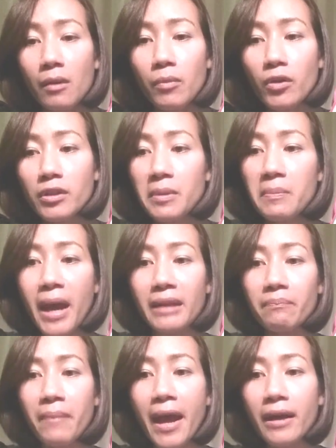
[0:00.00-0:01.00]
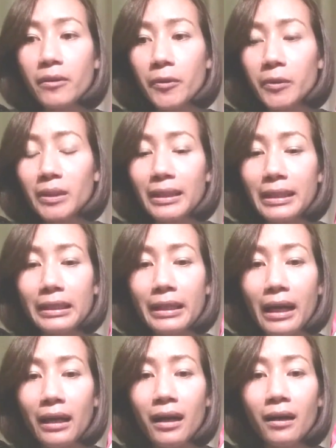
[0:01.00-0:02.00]
พวกที่เป็นแผ่นแป้งโรตี
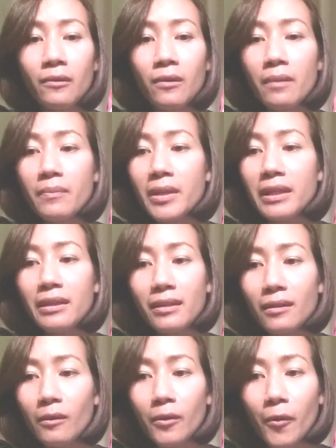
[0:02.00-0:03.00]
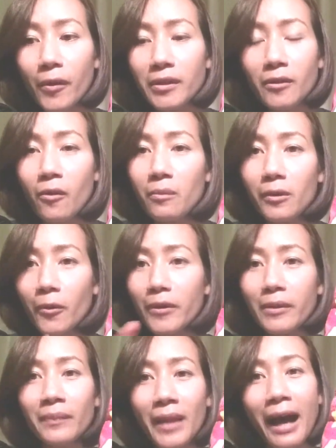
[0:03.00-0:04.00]
เนี่ยเขาก็ไม่ได้โรยนมโรย
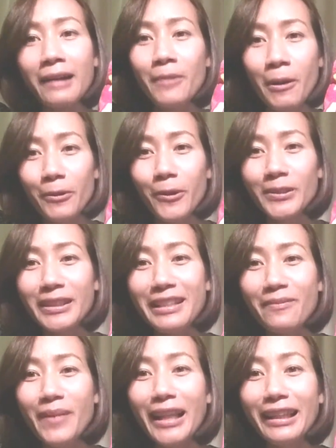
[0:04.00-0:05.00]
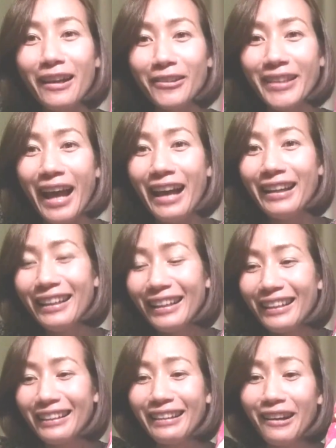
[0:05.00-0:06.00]
น้ำตาลแบบโรตีบ้านเรานะ
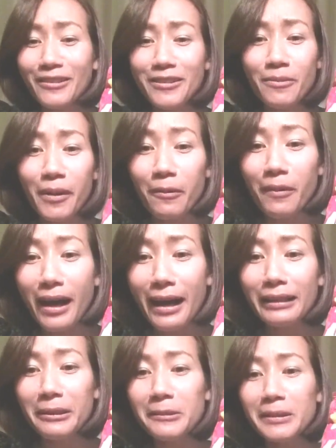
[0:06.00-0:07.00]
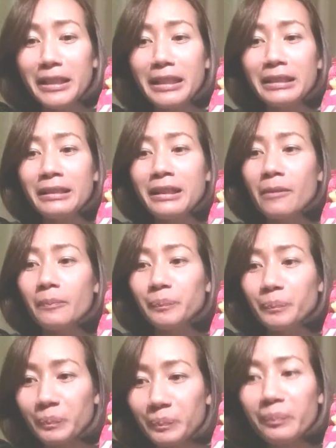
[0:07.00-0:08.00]
เขาจะแบบว่าให้เรากินกับ
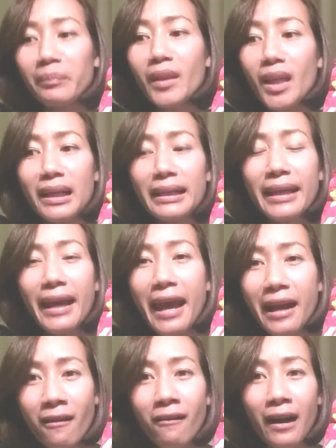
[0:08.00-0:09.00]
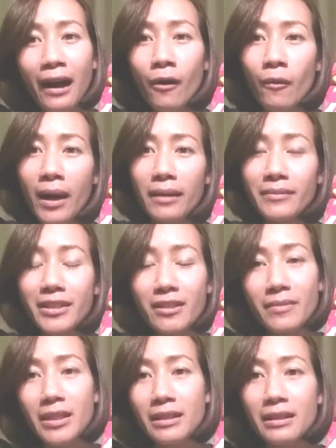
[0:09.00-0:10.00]
แกงของเขาอะ่ะมัน
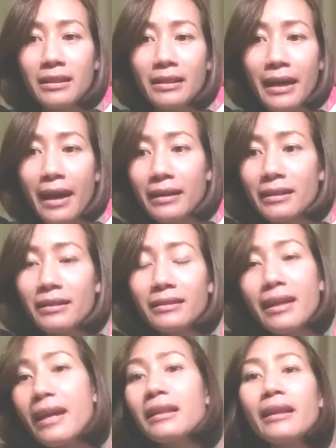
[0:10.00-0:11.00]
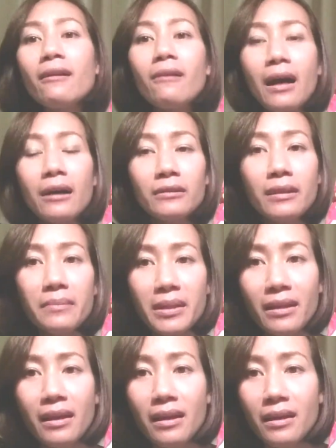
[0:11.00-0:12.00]
จะมีเครื่องแกงเครื่องเทศอะไรของเขาแต่มัน